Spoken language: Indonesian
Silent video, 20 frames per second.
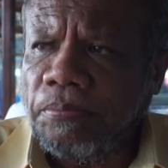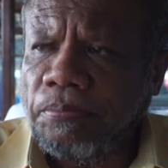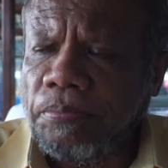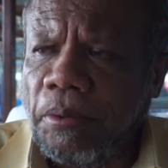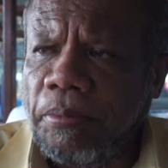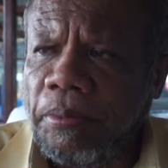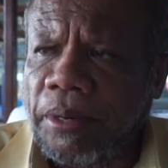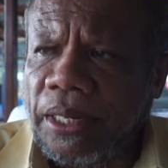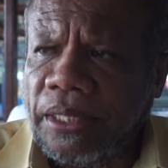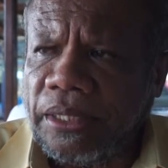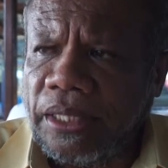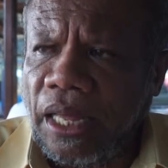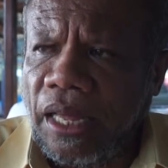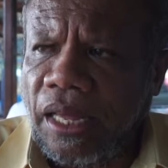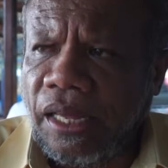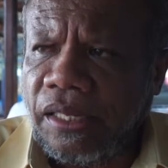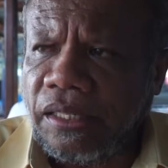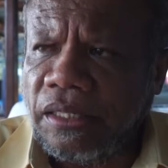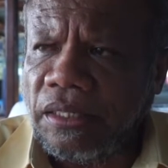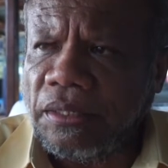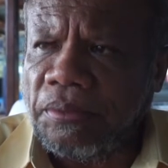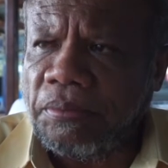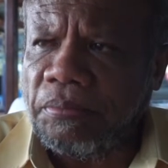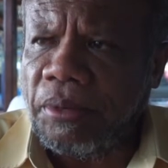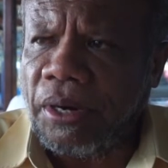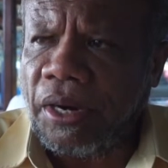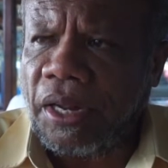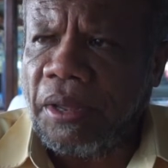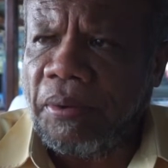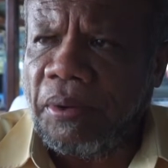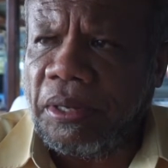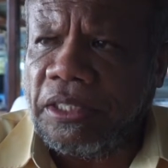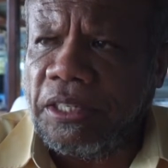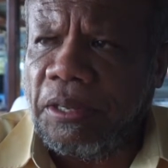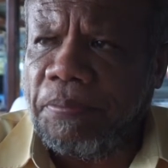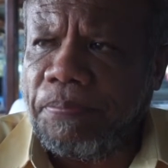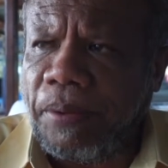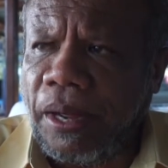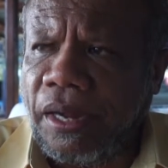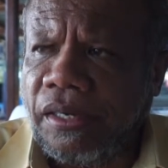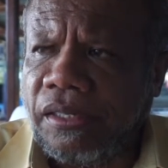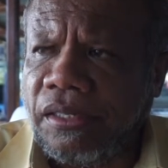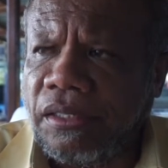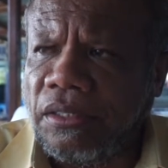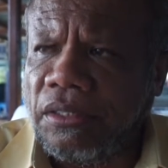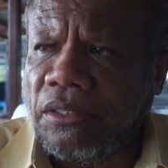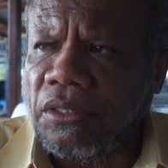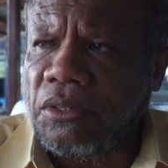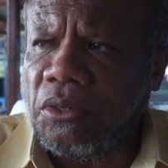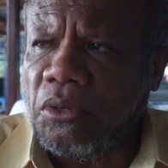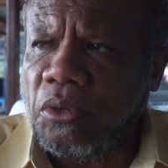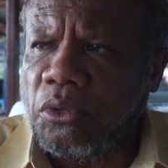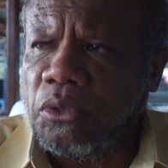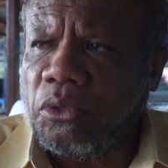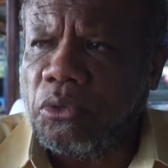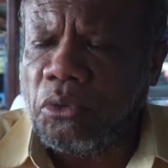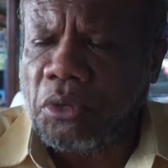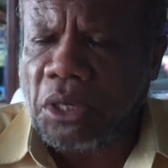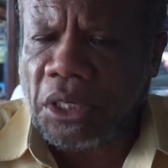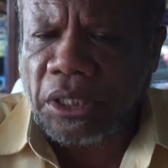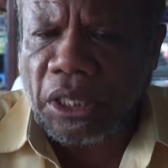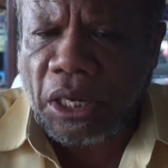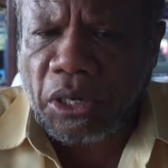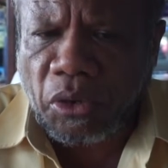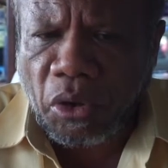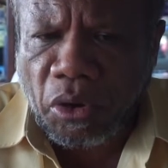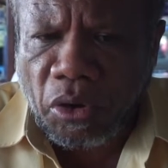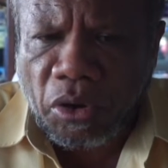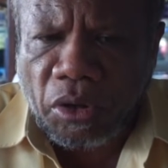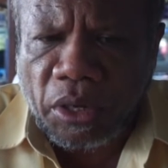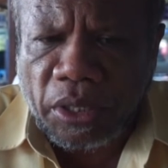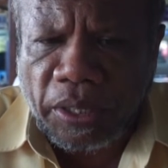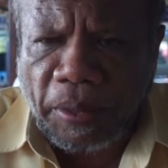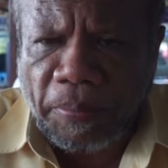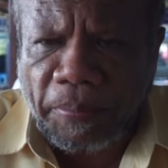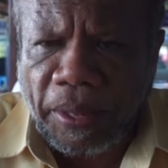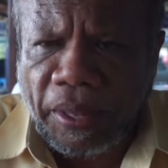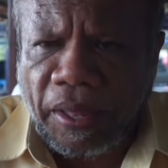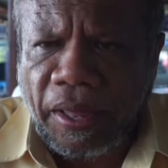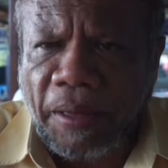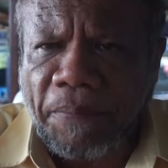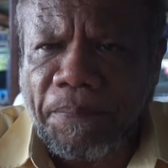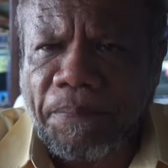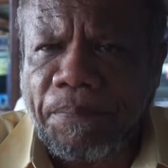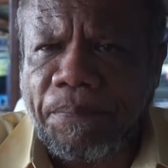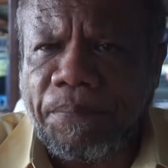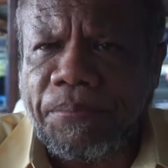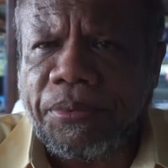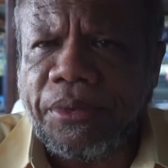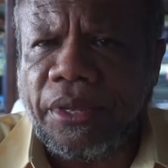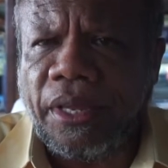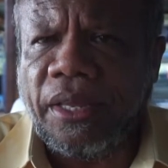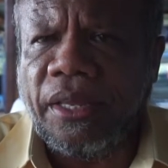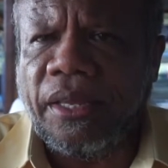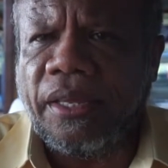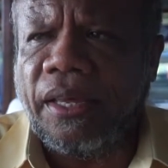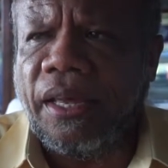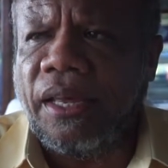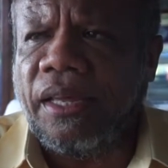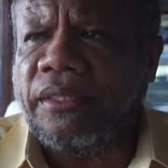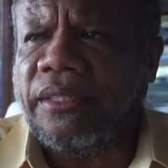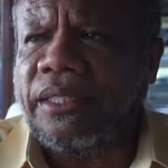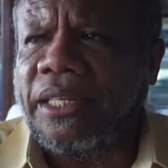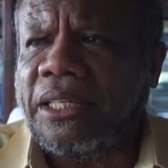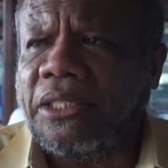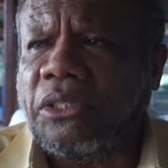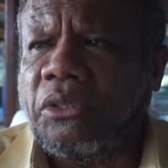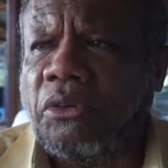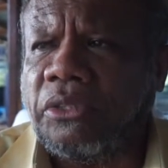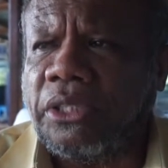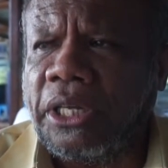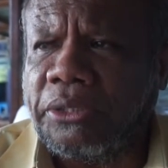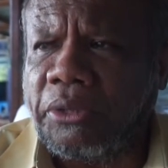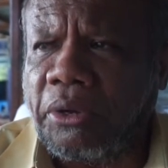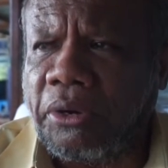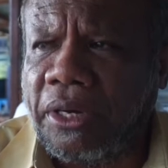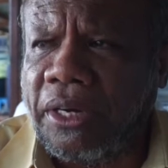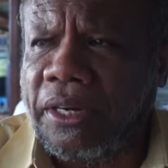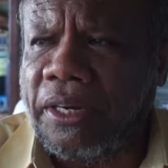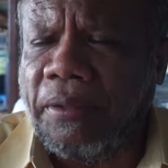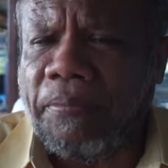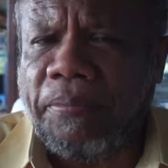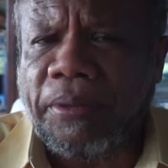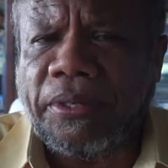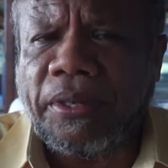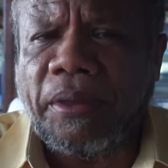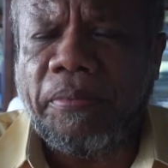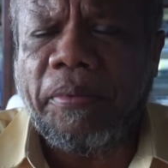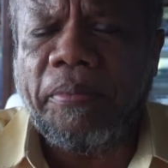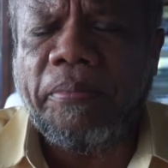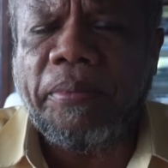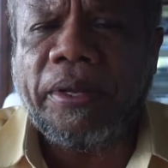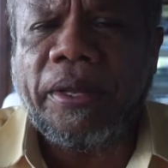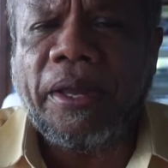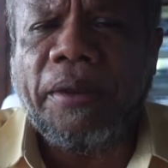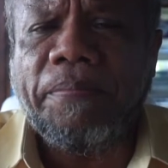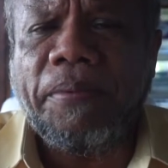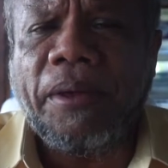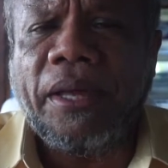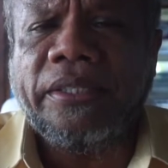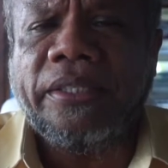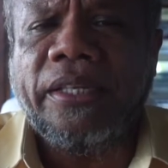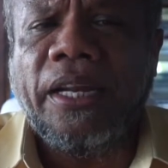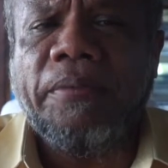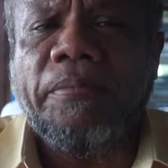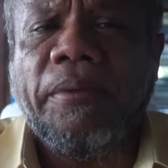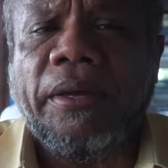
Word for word: pemerintah berkewajiban untuk kita dorong, kita backup sehingga sektor-sektor ini bisa memberikan penghasilan